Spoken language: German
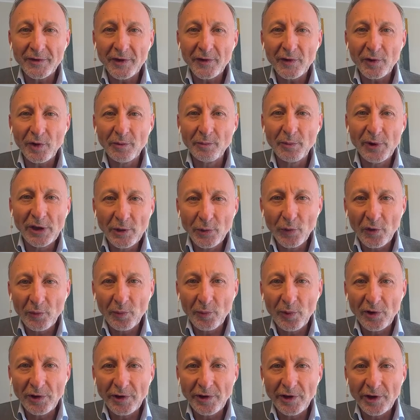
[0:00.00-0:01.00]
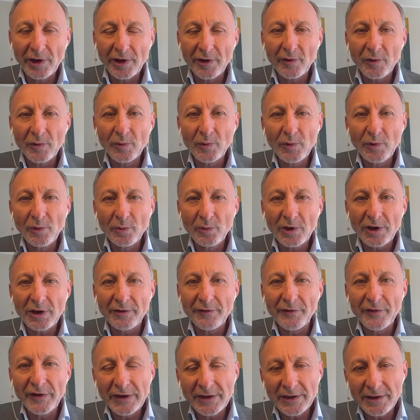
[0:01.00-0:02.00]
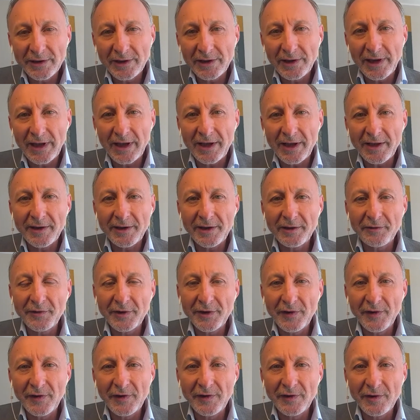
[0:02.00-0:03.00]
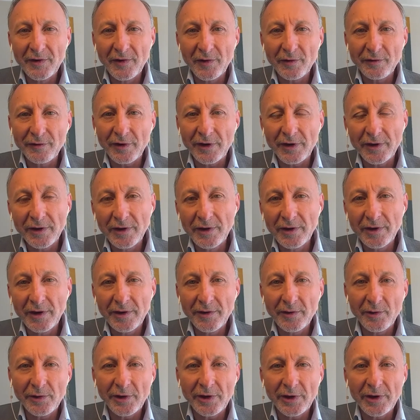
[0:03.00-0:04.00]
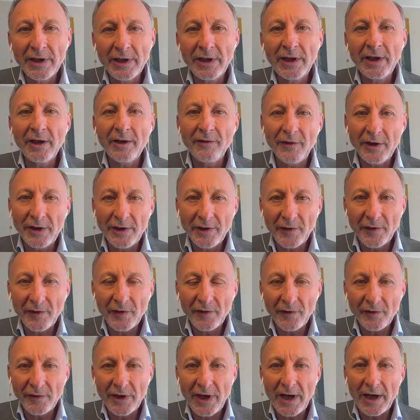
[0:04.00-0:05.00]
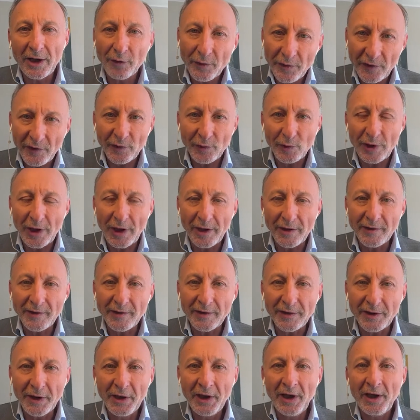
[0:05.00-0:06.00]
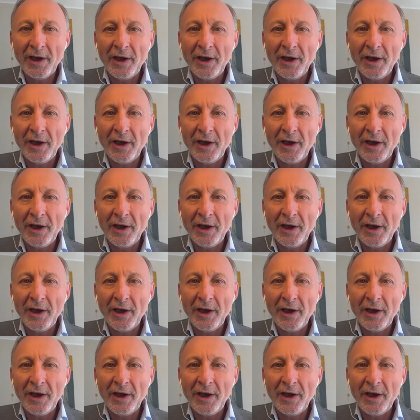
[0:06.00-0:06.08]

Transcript: Was können Bildungspolitiker tun, um gravierende Lerndefizite zu verhindern oder wenigstens wieder auszugleichen?